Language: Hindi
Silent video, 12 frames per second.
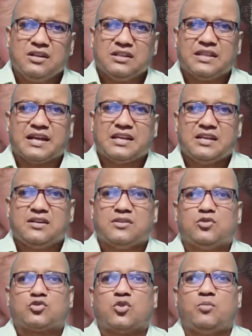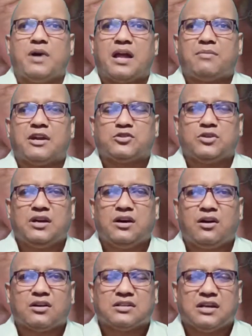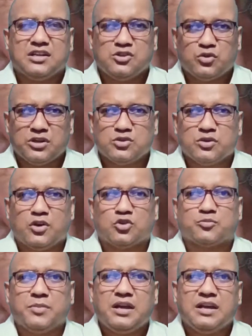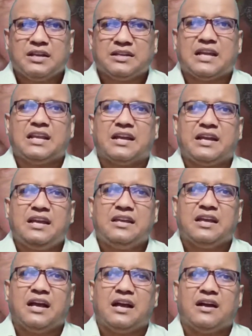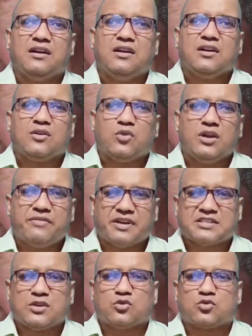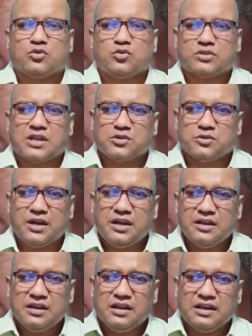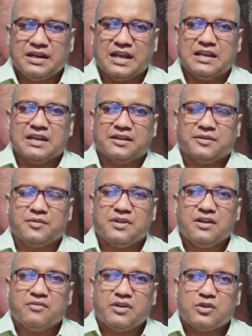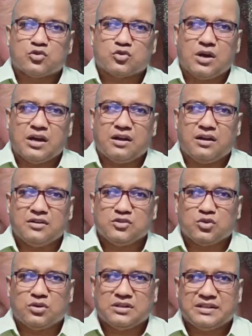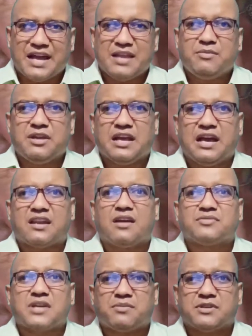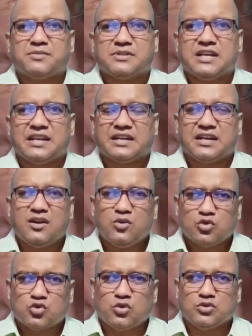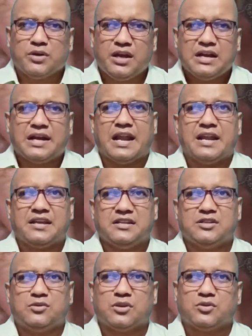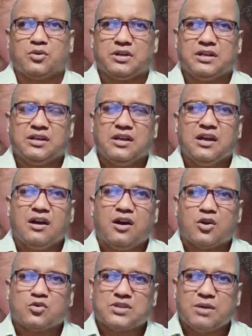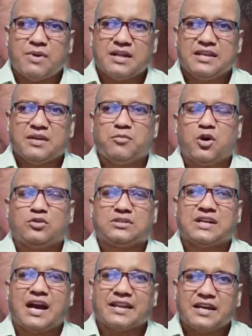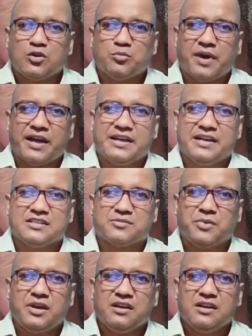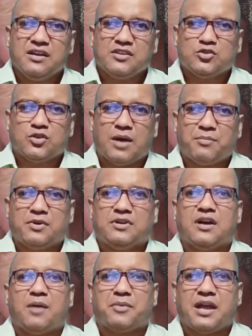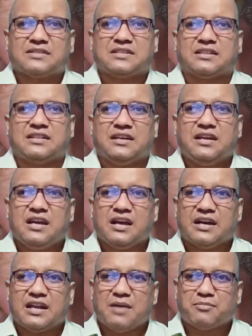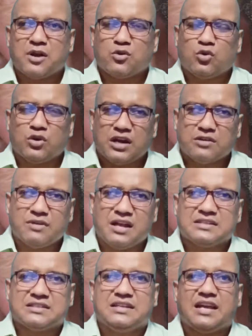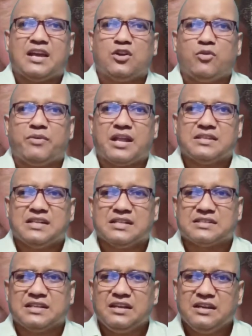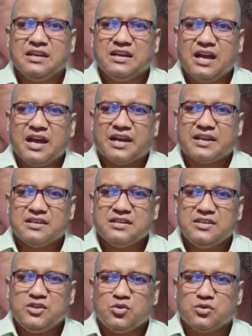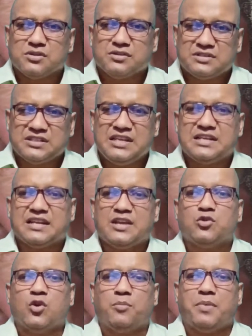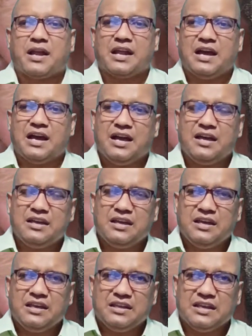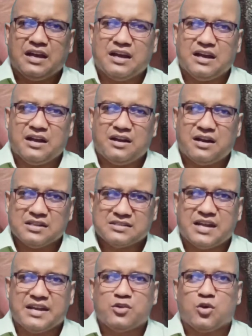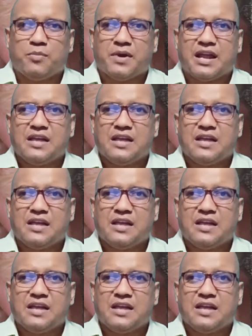कर सकते हैं ताकि उसको बार बार जो है और इंजुरी जो है उसमें नहीं लगे या कोई इन्फेक्शन उसको दूसरा जो है नहीं लगे फिर उसका जो टाइमिंग है रफ सरफेस पर जाने का उसको जो है घटाने की जरूरत होगी और उसके बाद एक बहुत कारगर उपाय है इसमें जो आप अपना सकते हैं अगर आपका कोकोनट ऑयल से या एलोवेरा जेल से अगर यू ठीक नहीं हो पा रहा है या